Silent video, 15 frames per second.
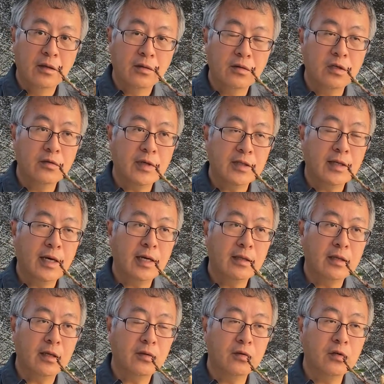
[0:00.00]
それは大
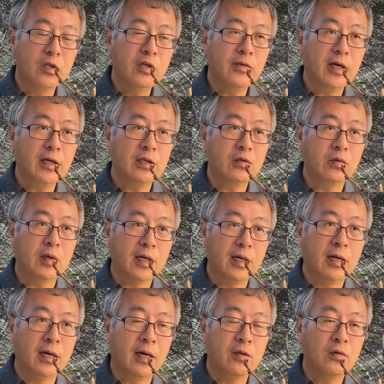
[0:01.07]
体その庭木と
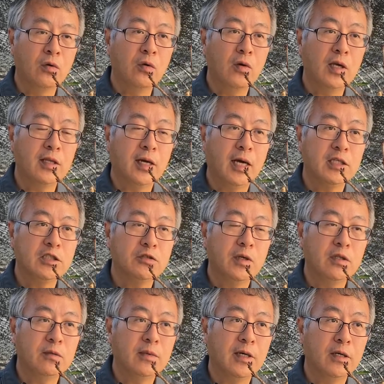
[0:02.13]
か、あの大きな鉢植
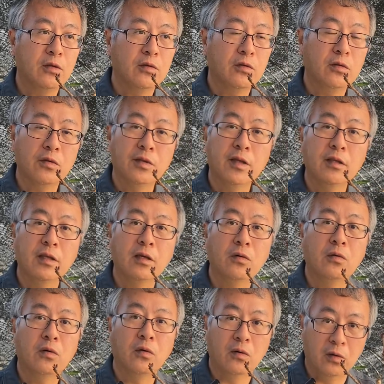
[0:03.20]
えの場合のその剪定
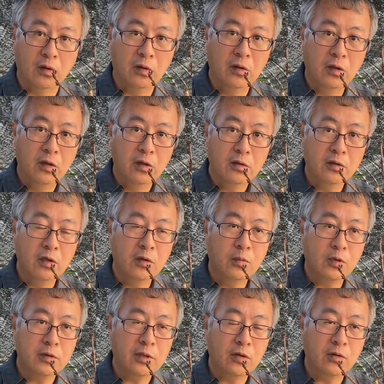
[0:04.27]
方法って
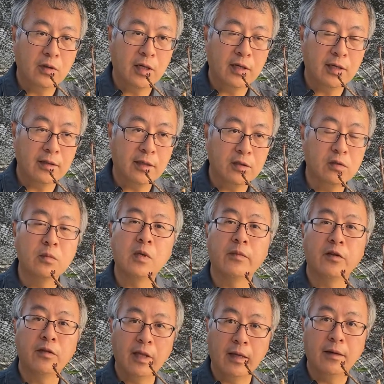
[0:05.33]
思った方がいいかなと思い
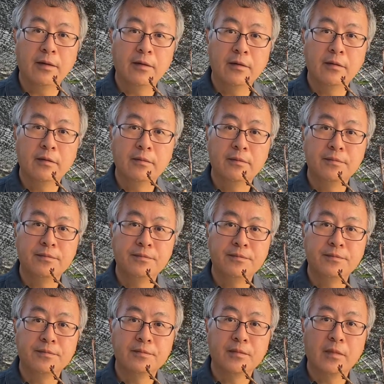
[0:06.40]
ますね。わかりま
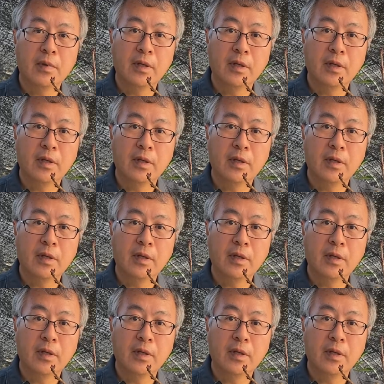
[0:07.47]
した。